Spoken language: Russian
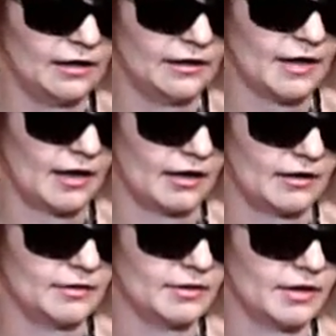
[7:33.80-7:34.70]

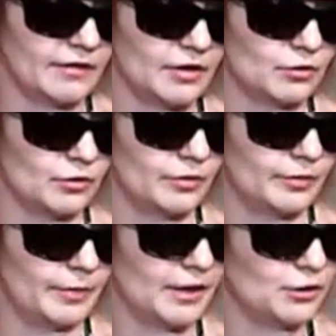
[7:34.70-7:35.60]
Я им говорю,
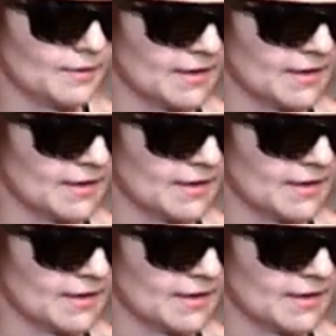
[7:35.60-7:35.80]
пойдем